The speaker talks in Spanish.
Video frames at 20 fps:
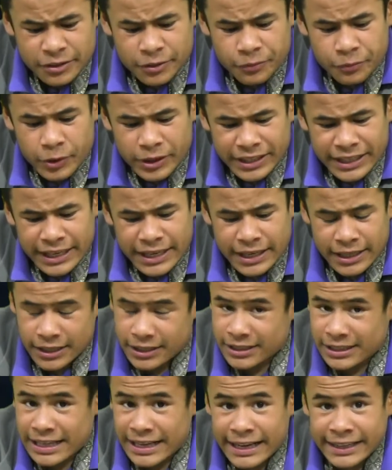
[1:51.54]
no fue que
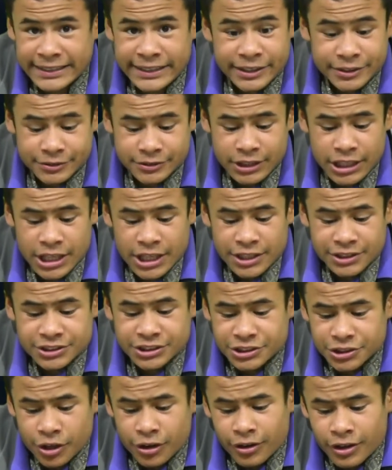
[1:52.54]
le ganaron,
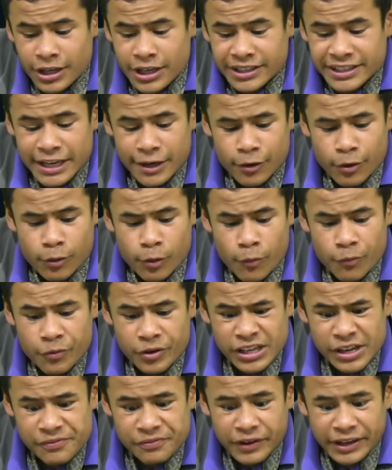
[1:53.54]
sino que Goku
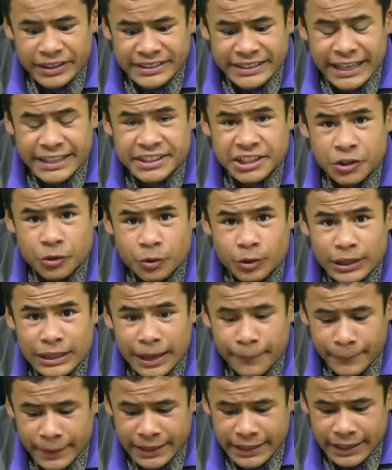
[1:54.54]
fuera fanático del
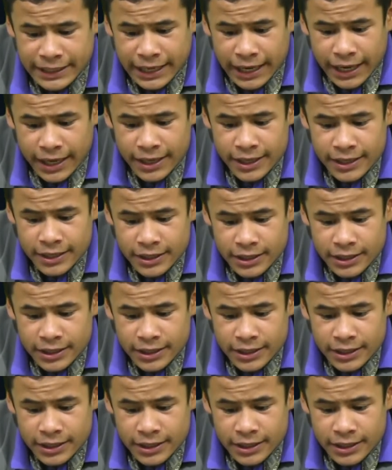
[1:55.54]
América.